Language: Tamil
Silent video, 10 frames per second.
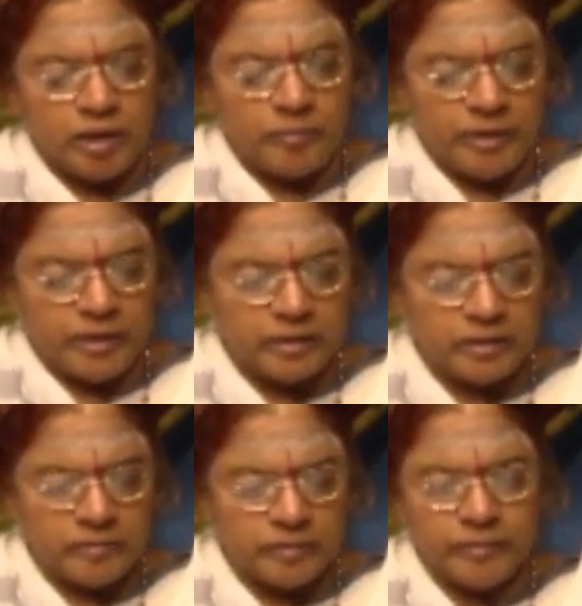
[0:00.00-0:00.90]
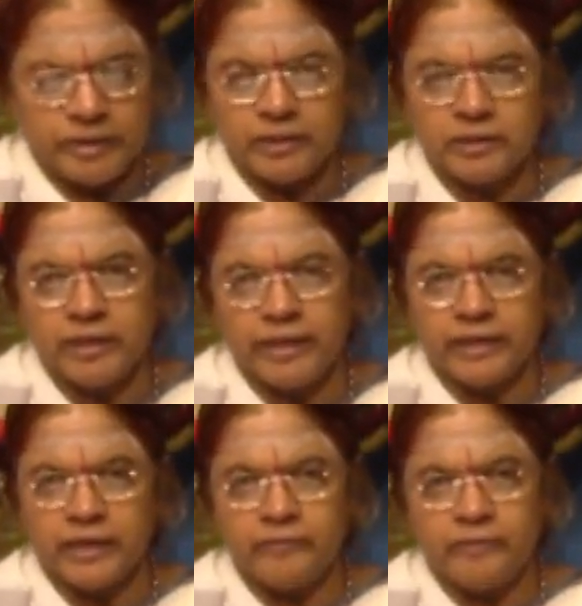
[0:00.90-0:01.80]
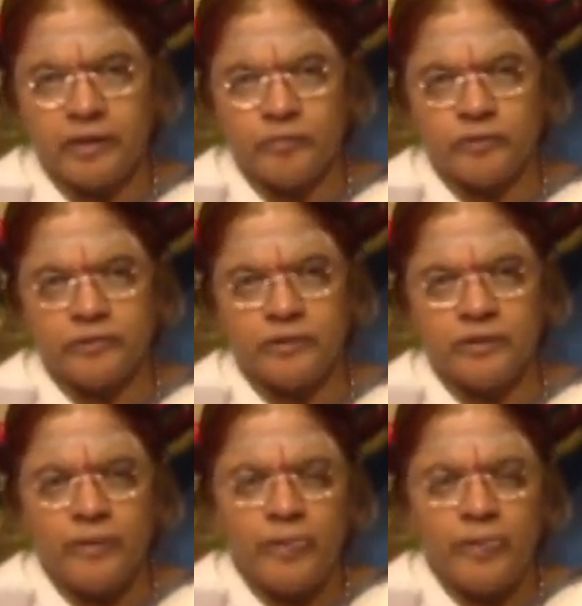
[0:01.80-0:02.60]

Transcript: இப்போ நான் இந்த மந்திரத்தை ஏற்கனவே நம்ம வந்து